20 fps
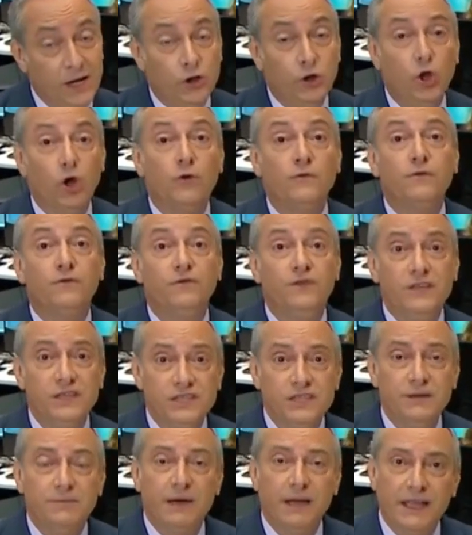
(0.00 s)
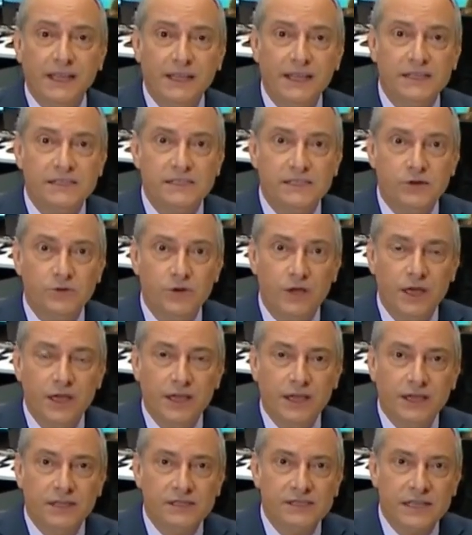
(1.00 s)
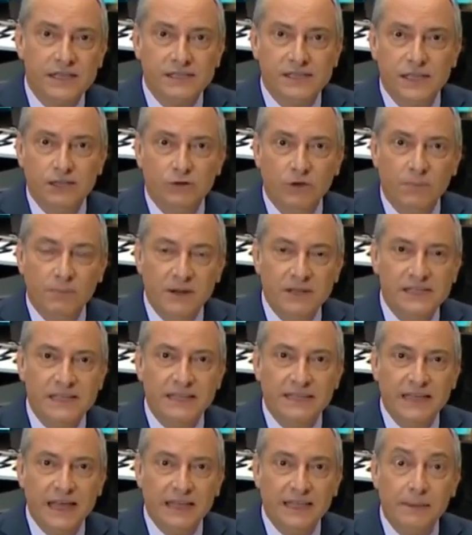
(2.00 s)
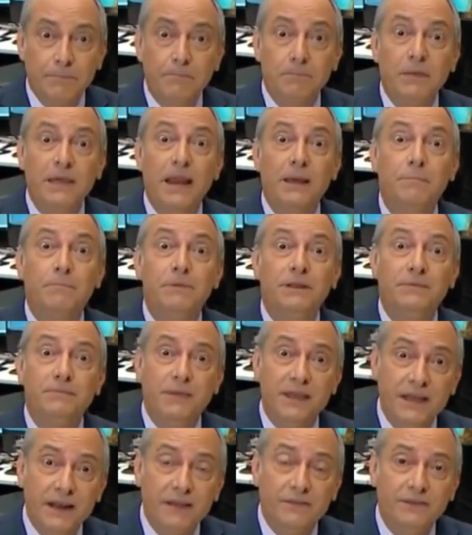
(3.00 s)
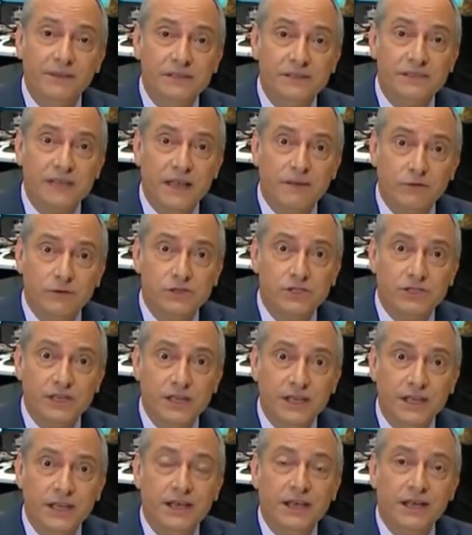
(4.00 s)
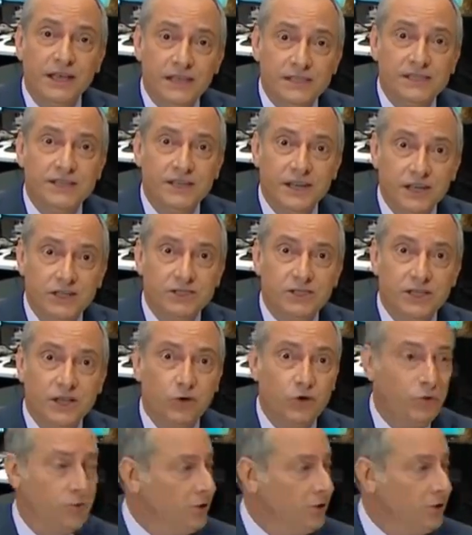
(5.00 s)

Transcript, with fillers: novíssima redação que está sendo apresentada pela primeira vez a você, assinante da Globo